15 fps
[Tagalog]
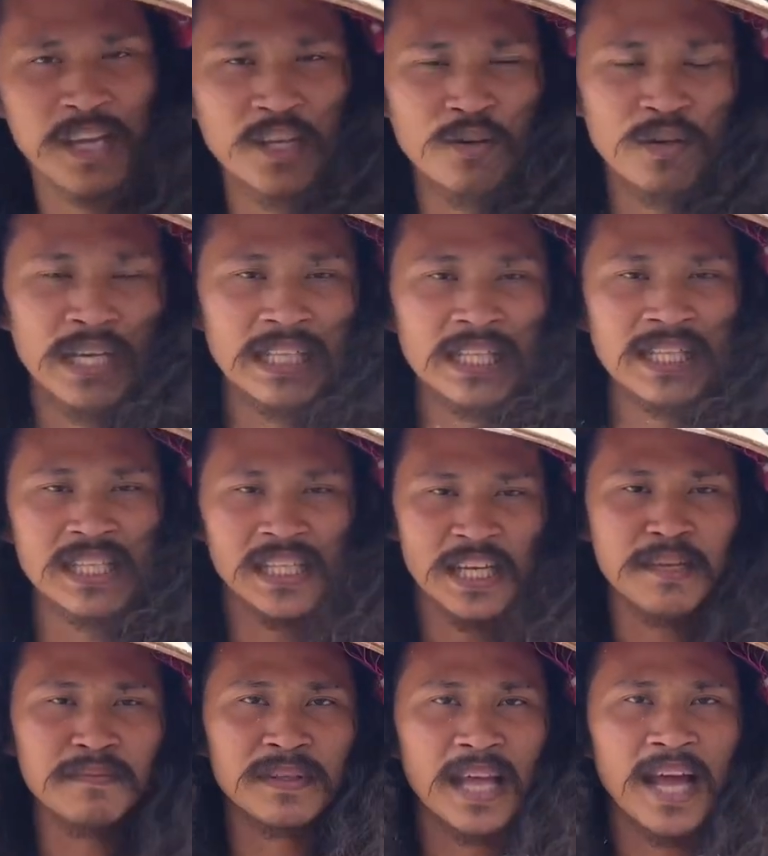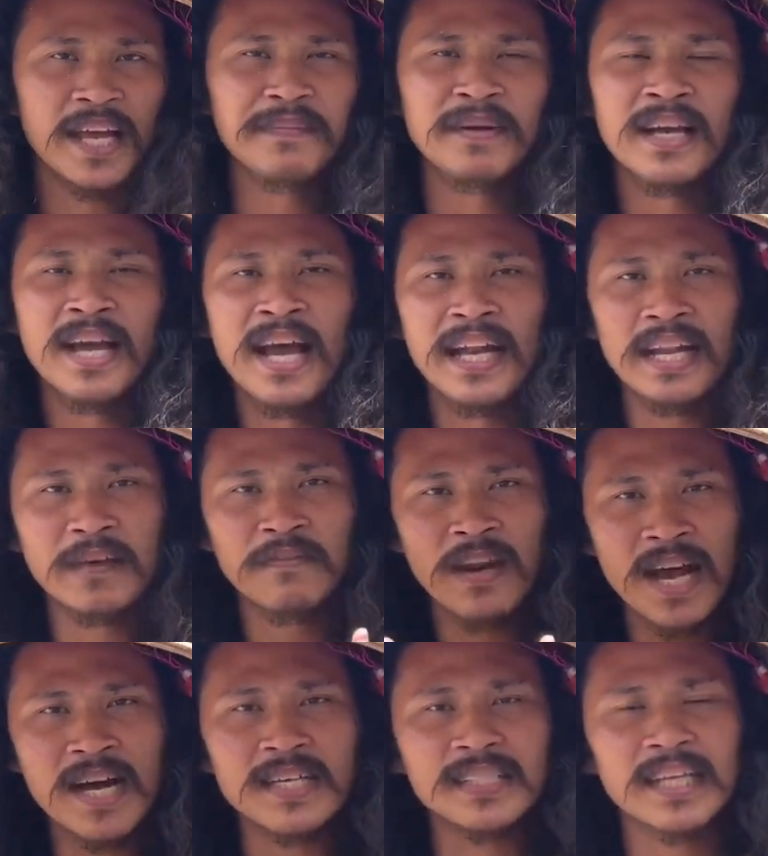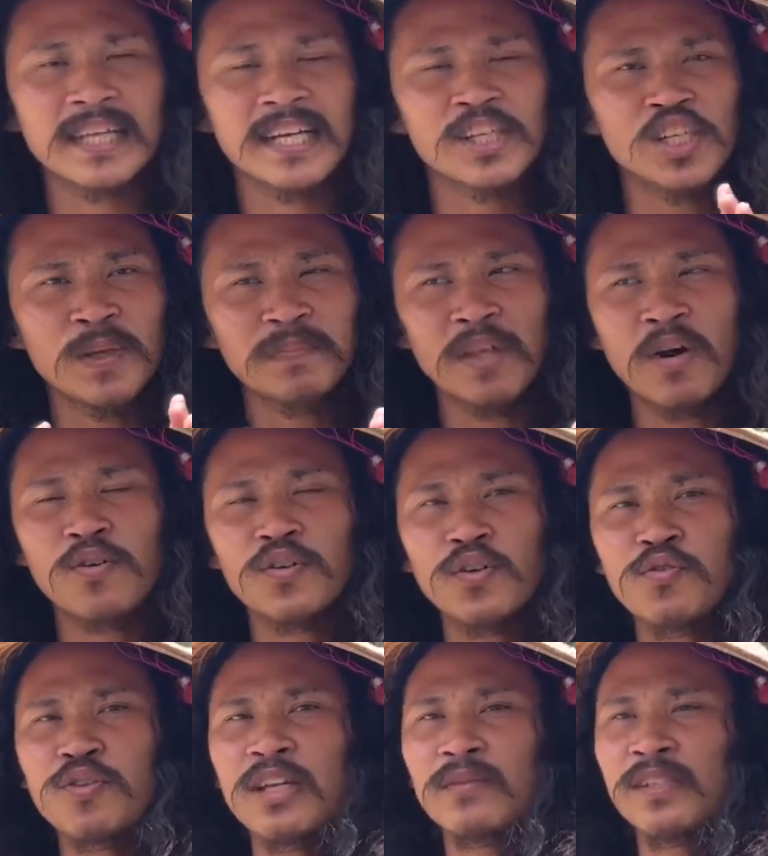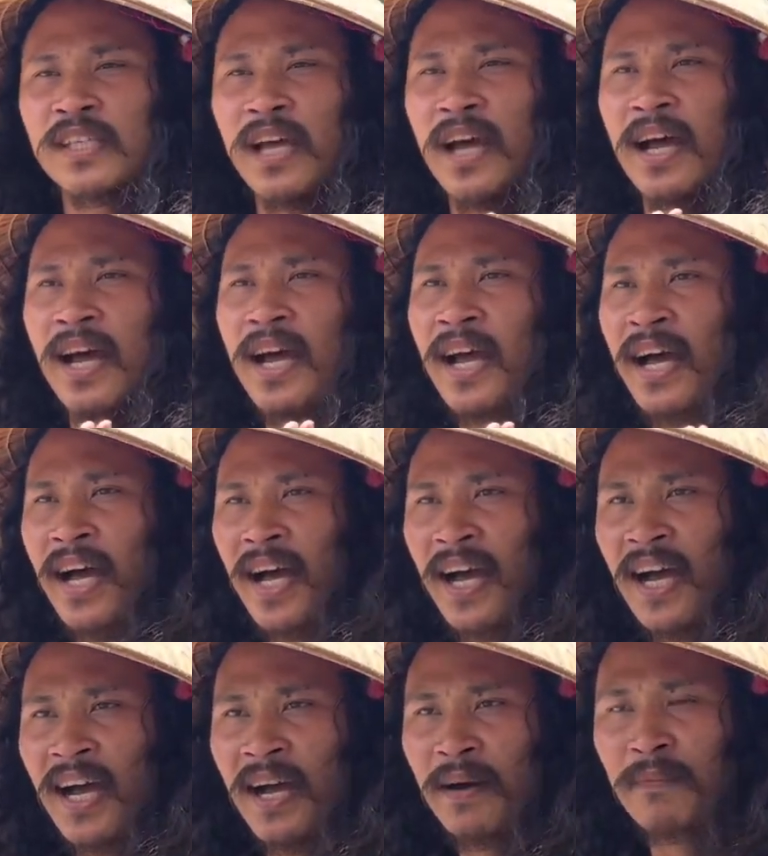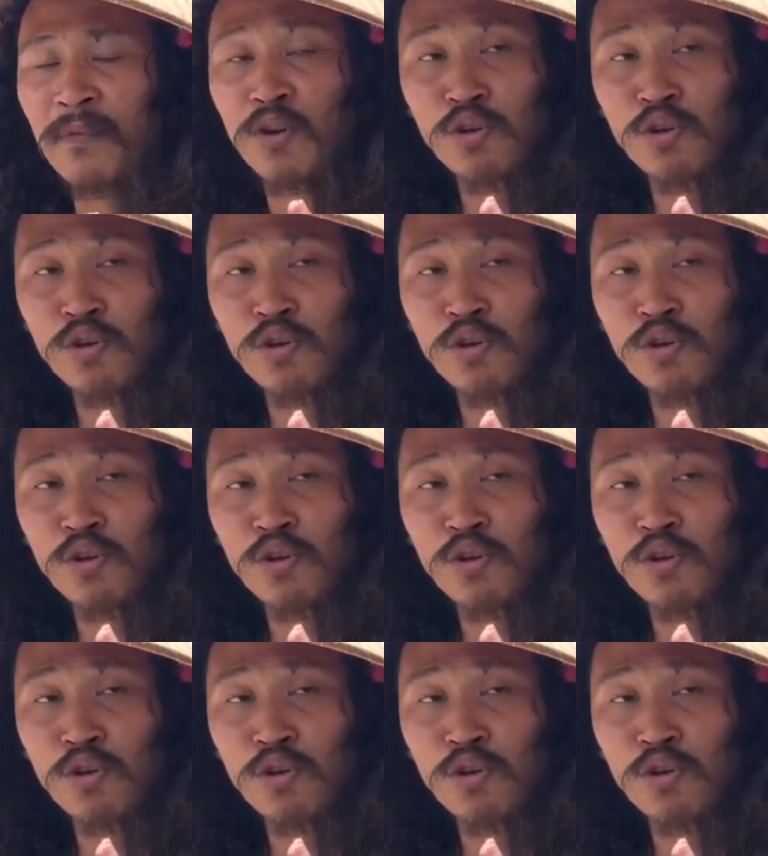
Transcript: nga unit at the same time nag-vlog ta nag shift ta og unit sa uh,